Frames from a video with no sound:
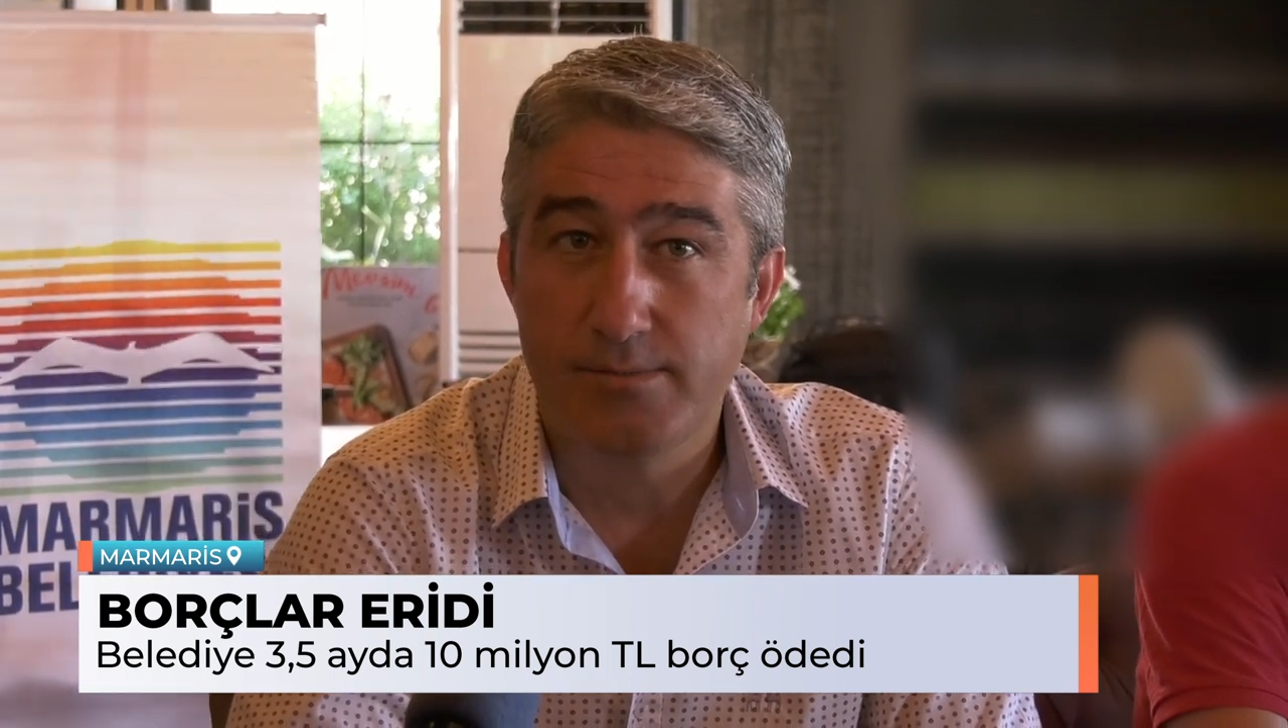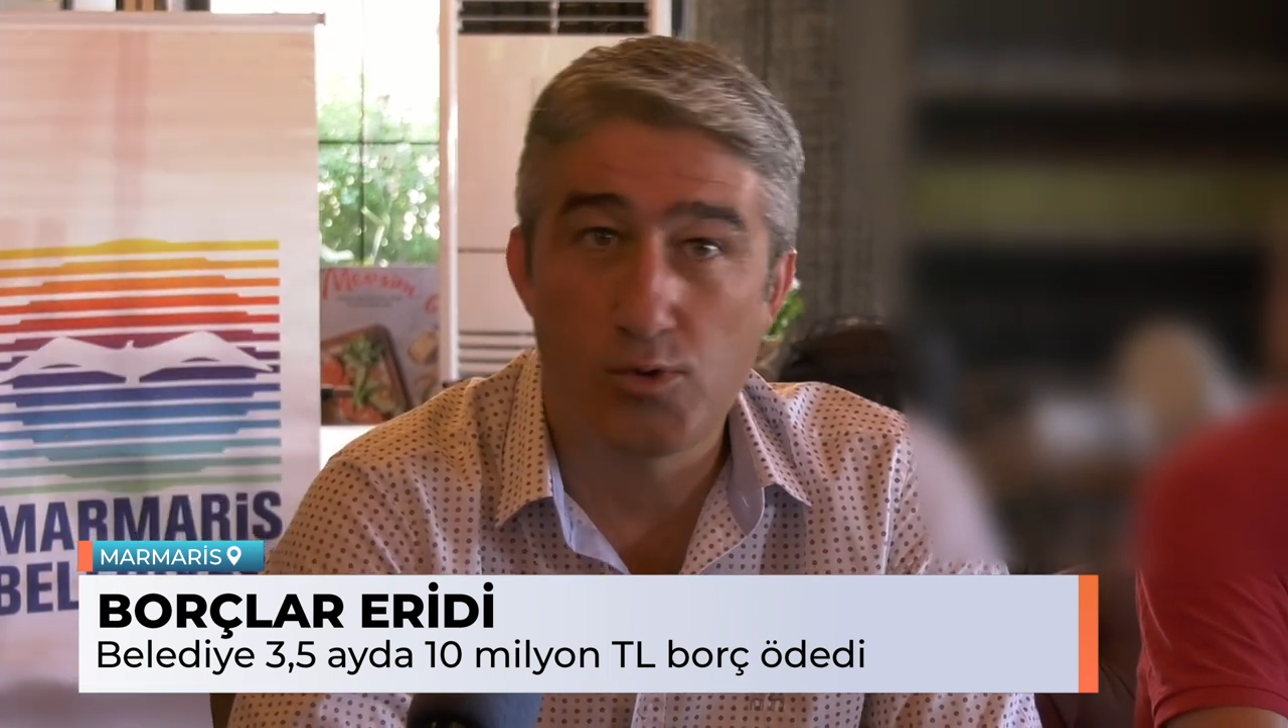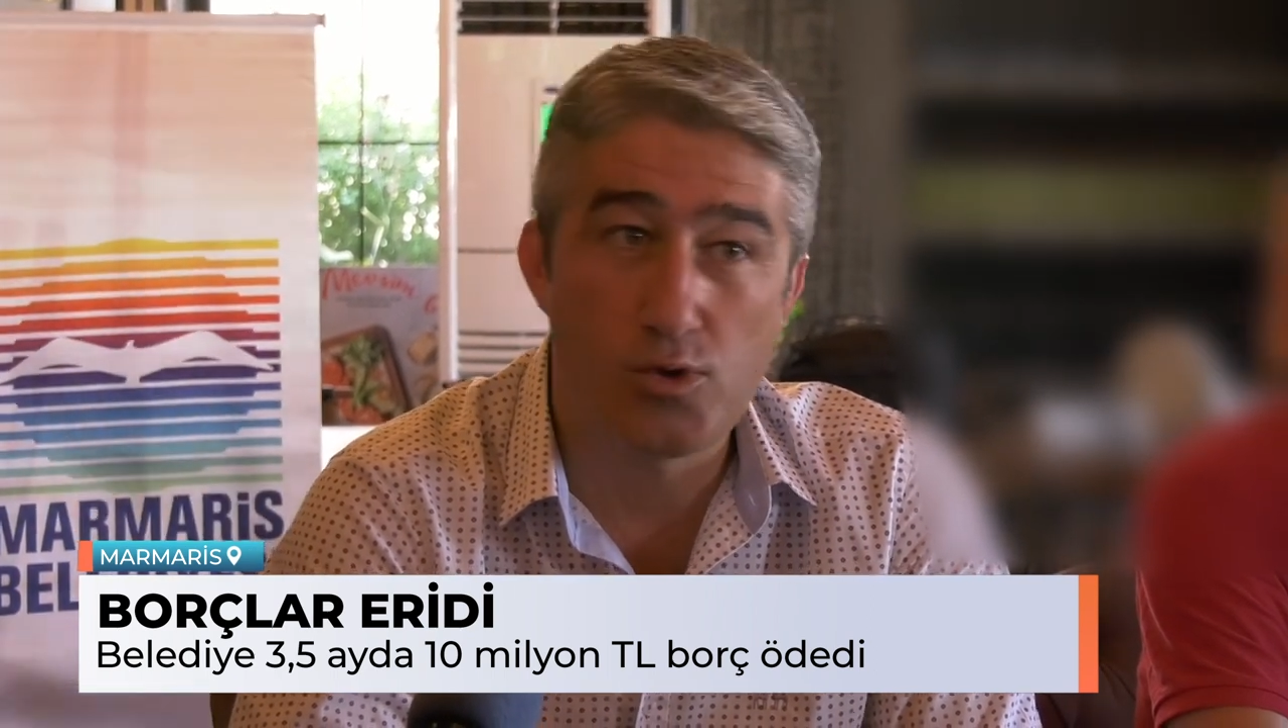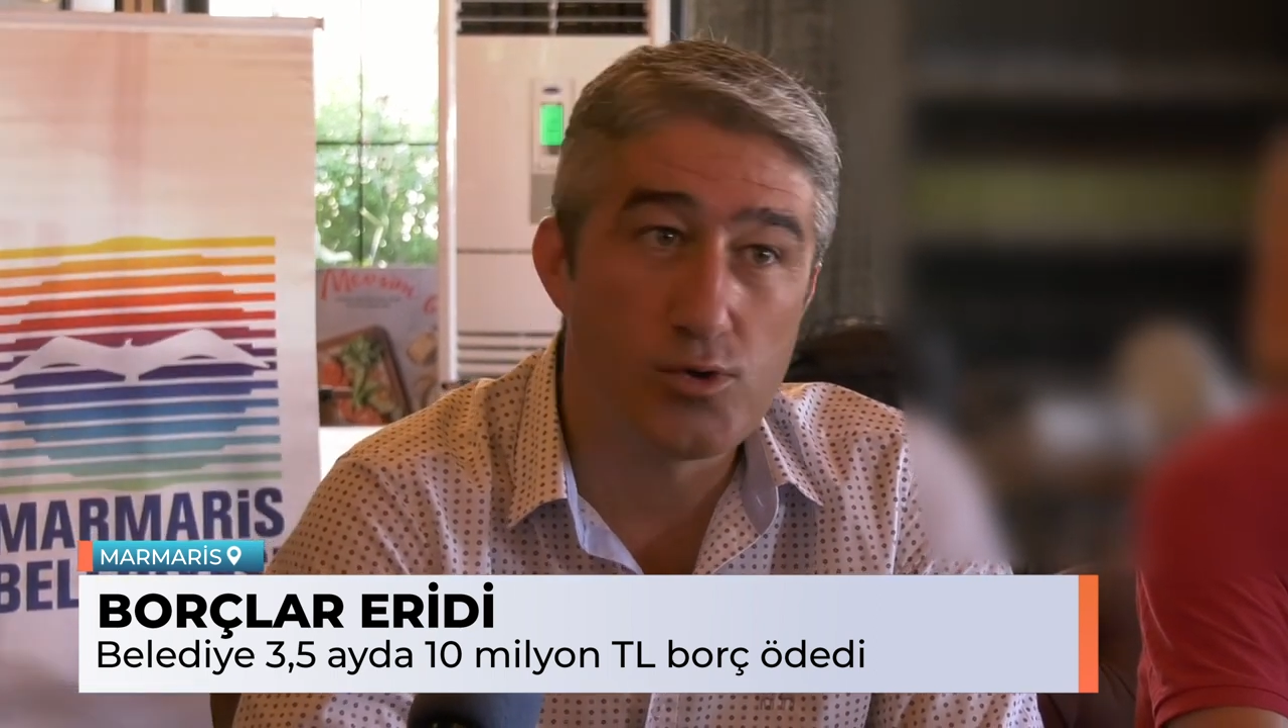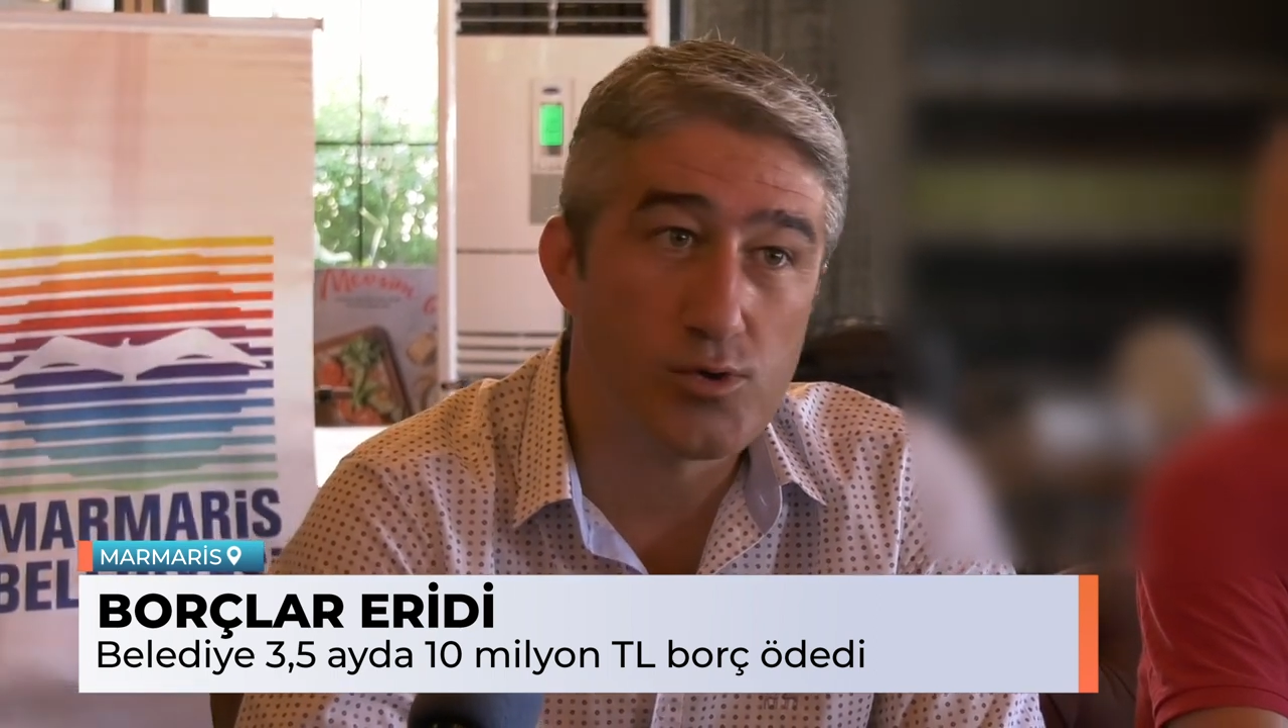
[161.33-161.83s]

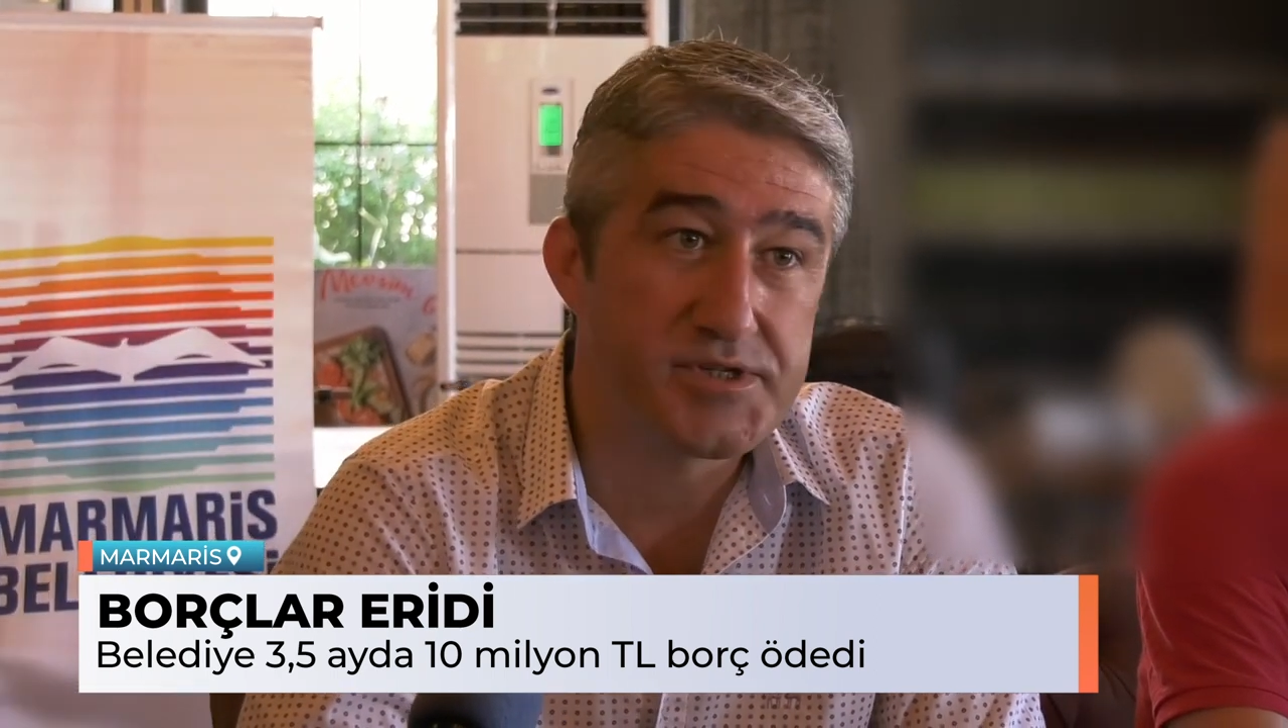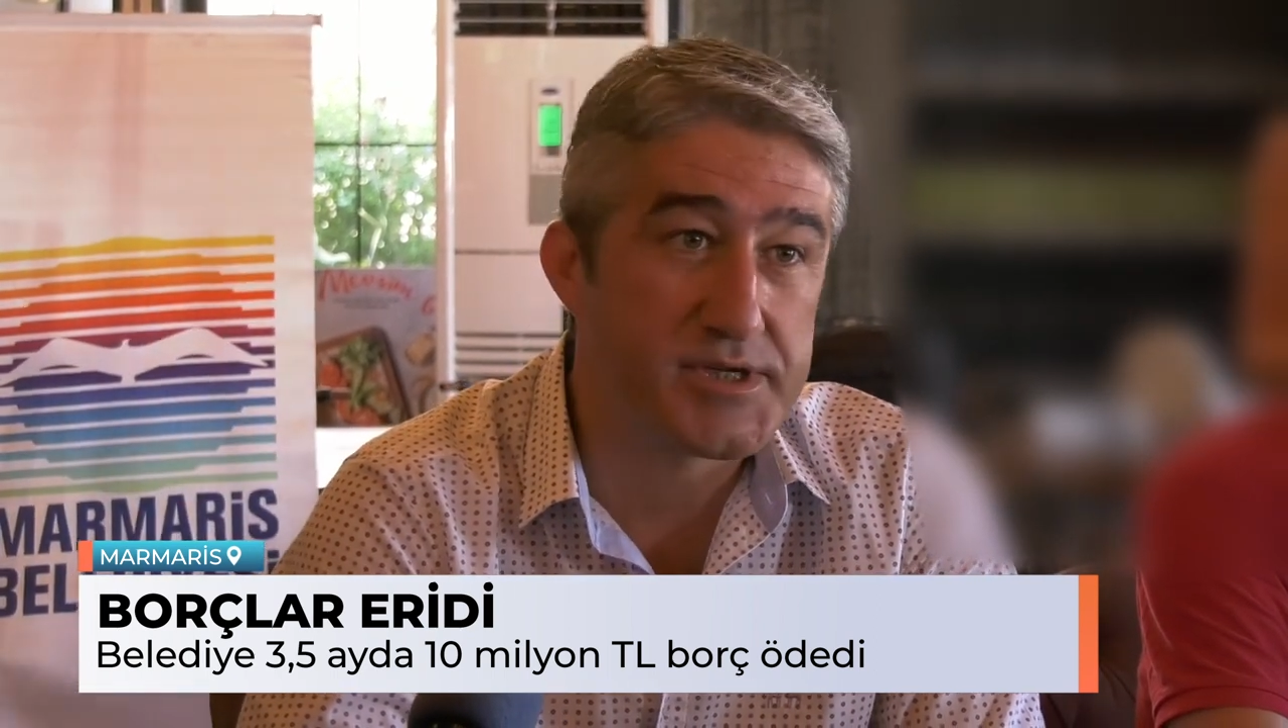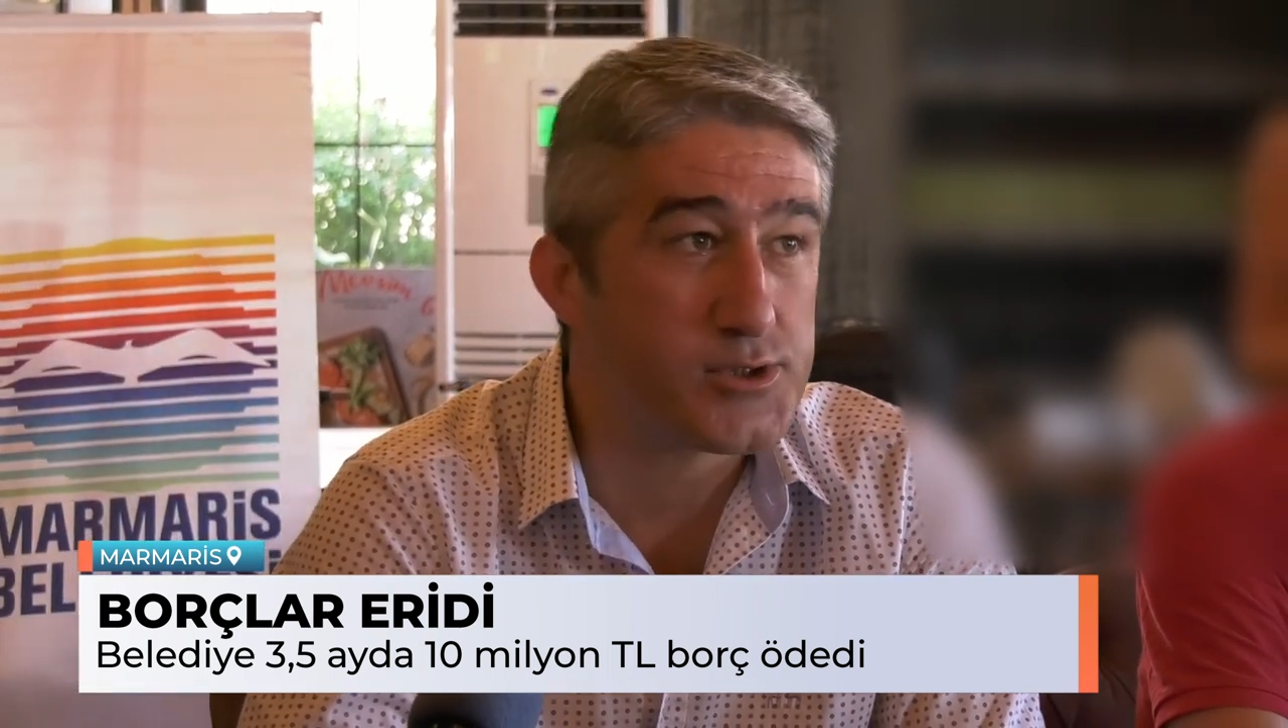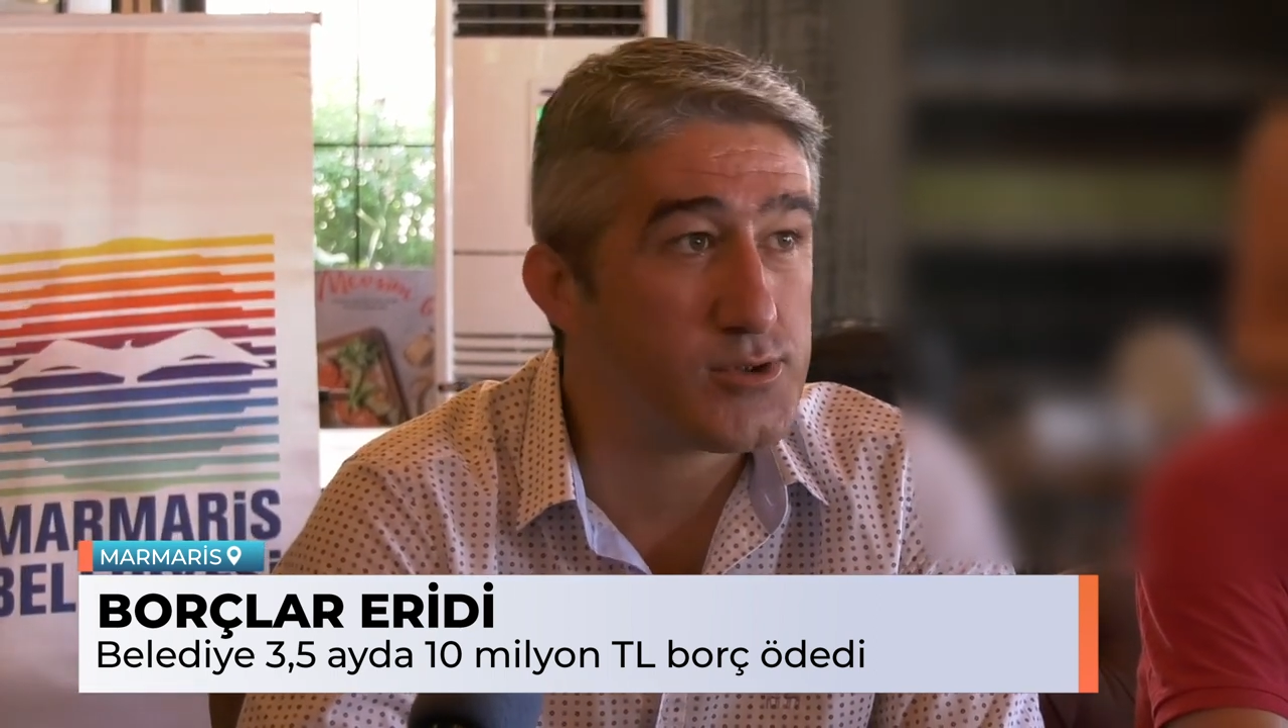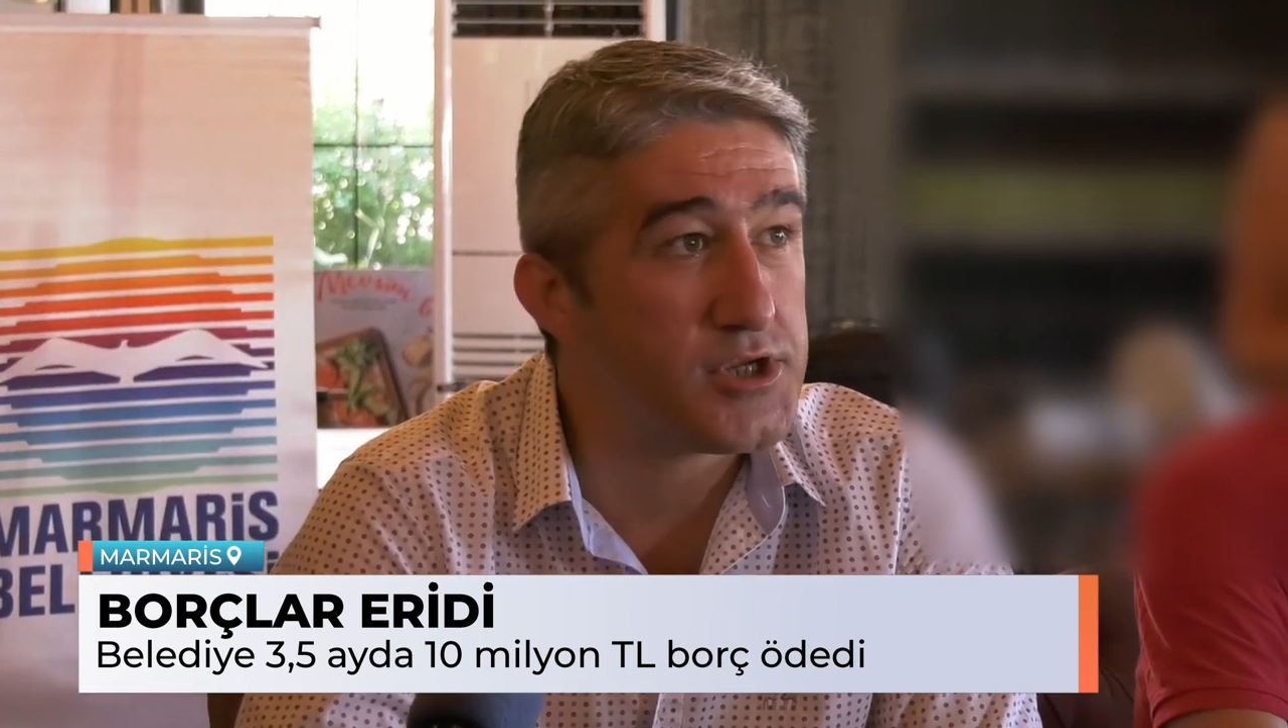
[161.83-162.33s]
bu
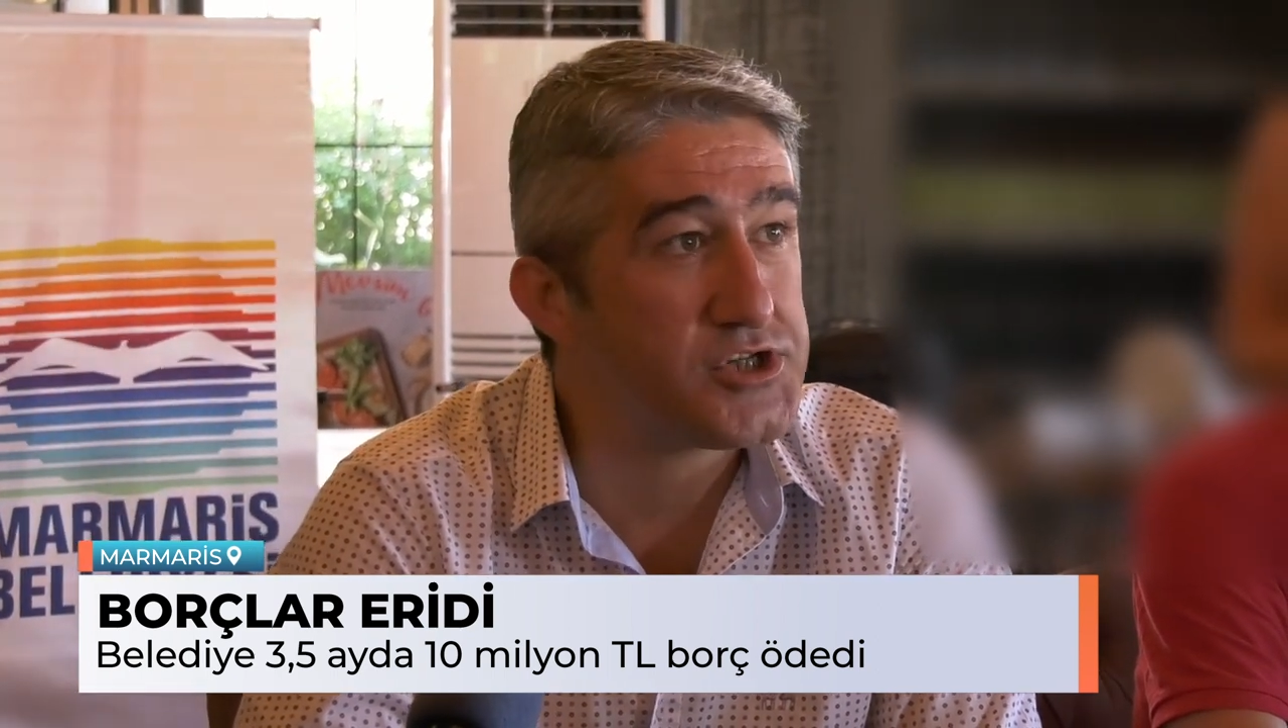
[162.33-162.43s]
kısa süre